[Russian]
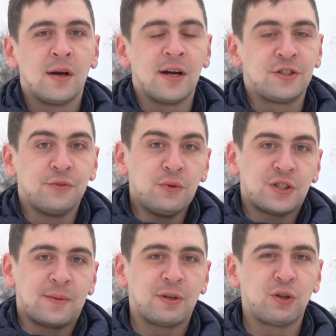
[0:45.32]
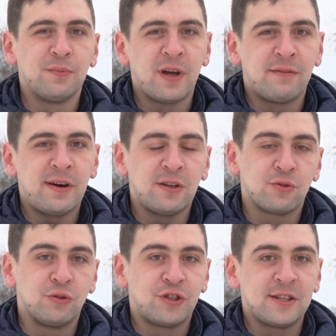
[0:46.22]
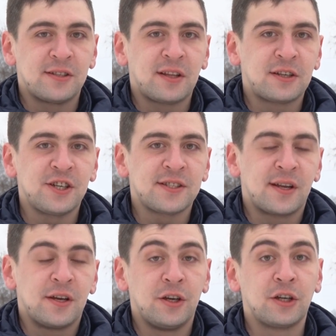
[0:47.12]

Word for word: Отчего же подобные аварии случаются так часто?